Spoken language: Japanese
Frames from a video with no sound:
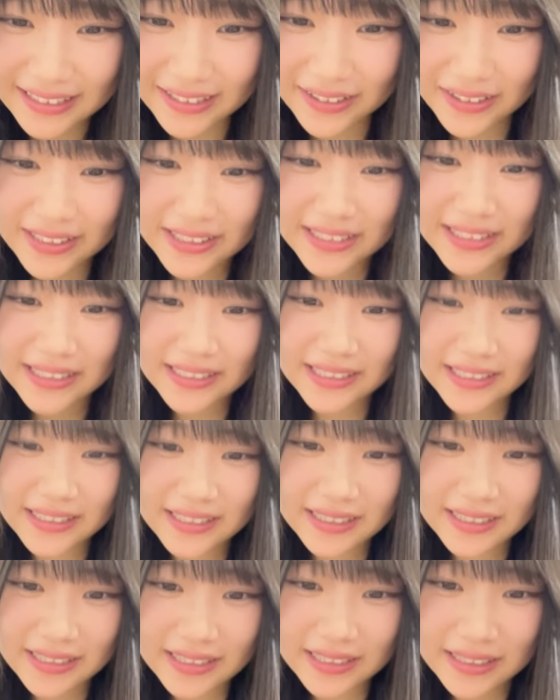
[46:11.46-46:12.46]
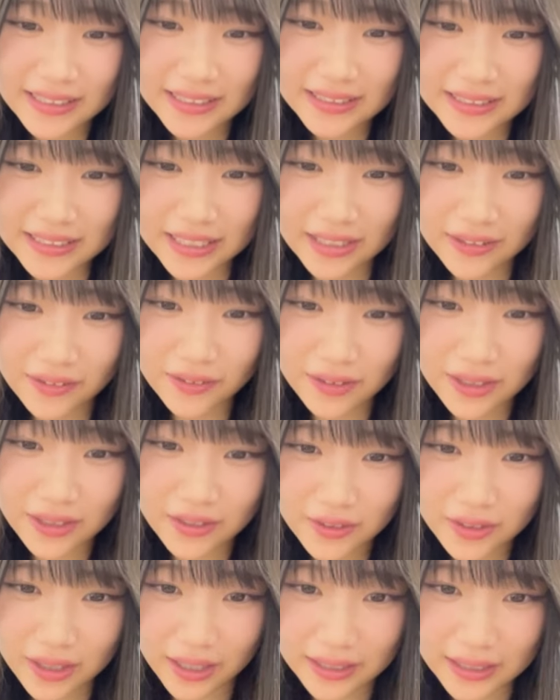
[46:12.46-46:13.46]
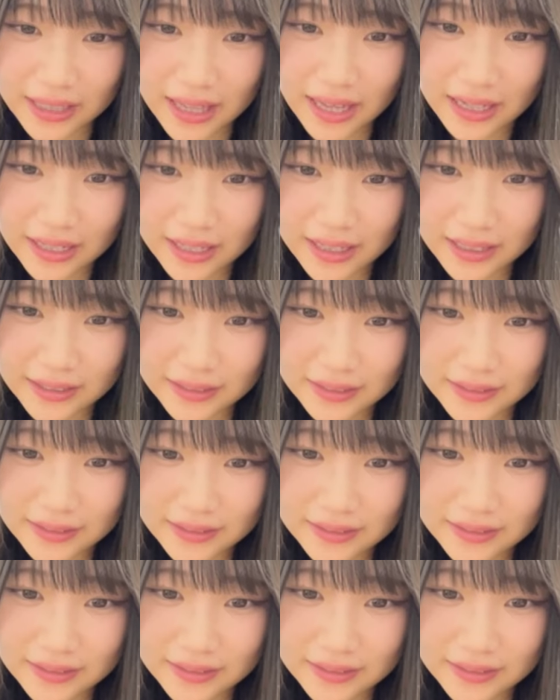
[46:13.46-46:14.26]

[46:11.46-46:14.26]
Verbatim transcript: よしじゃあ終わろうかな